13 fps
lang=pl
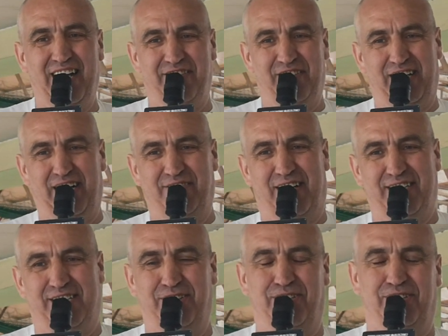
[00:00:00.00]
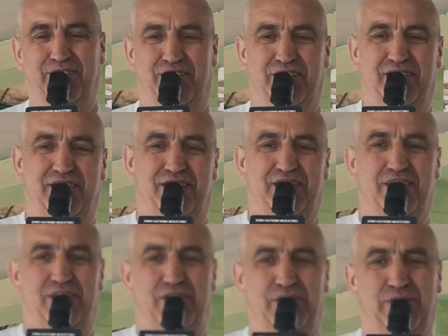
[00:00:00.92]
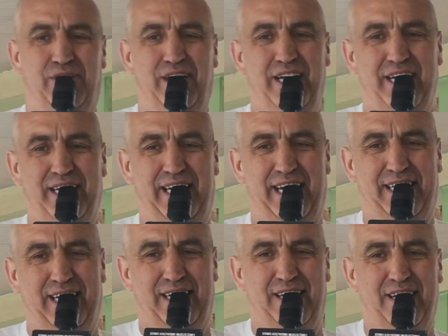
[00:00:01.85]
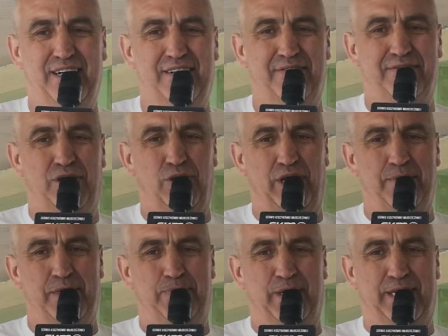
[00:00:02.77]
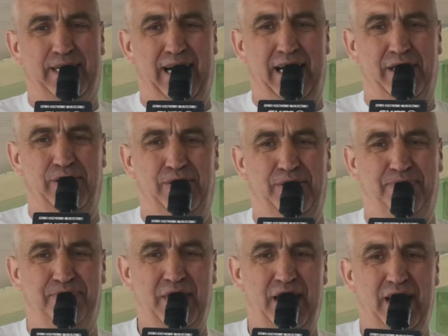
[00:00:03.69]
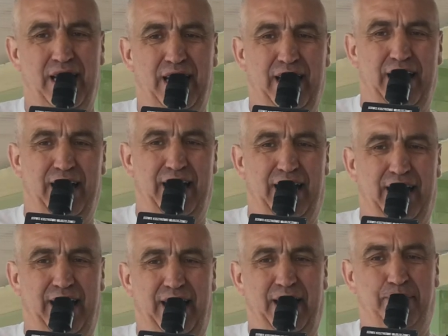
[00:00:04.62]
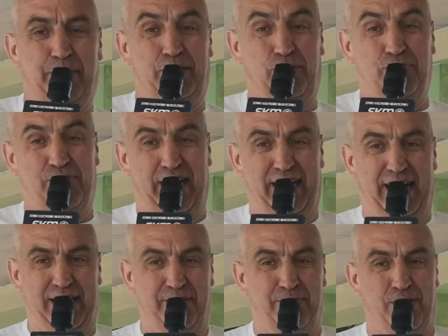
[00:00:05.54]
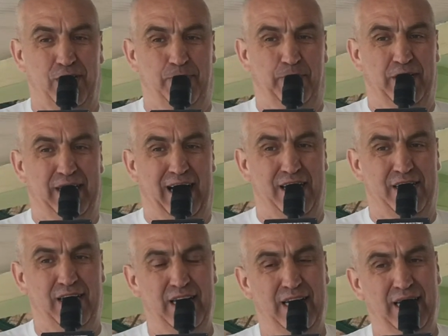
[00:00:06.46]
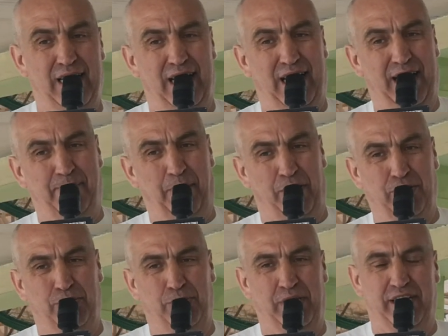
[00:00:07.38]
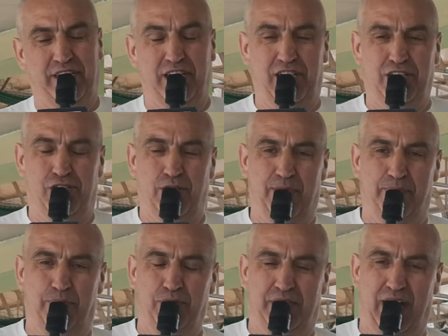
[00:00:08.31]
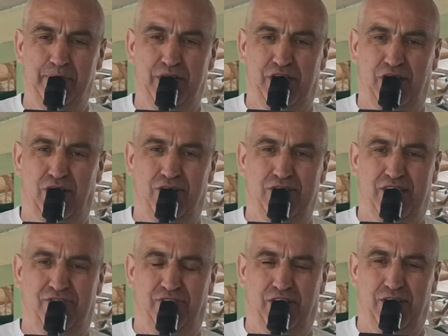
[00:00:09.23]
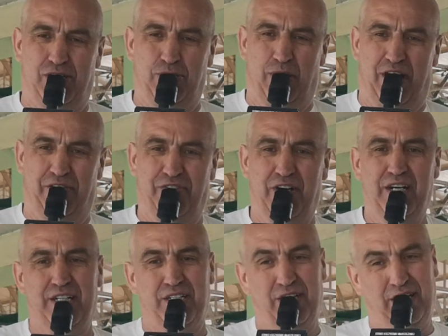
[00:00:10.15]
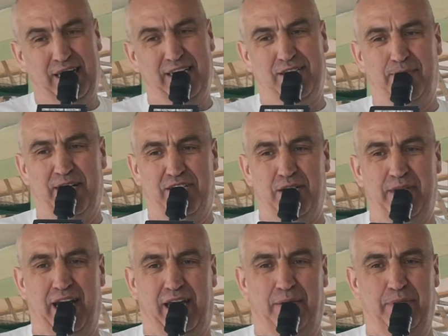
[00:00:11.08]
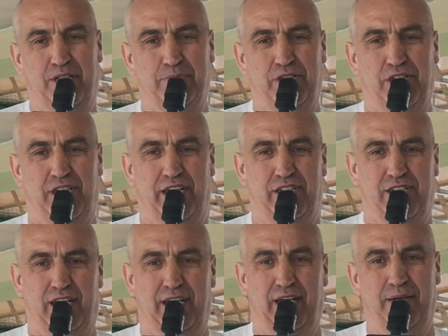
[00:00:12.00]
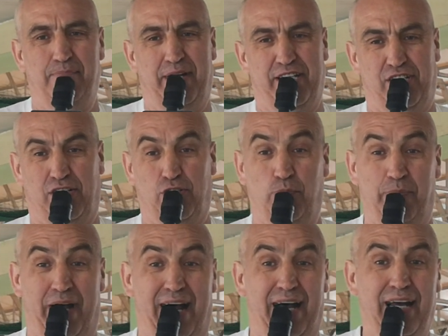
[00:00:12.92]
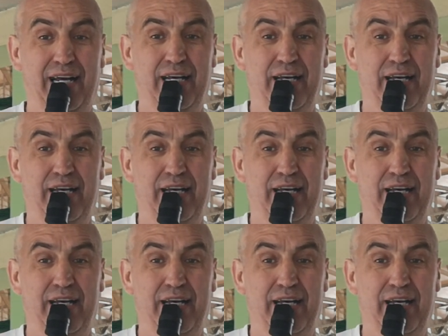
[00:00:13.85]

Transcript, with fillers: wygrywa 100 do 61. W drugim spotkaniu e, Piotrówka Radą, gospodarz, e, pokonuje 10 punktami Śląsk, Wrocław. No i zobaczymy, jakie będą dzisiejsze mecze. Grupa,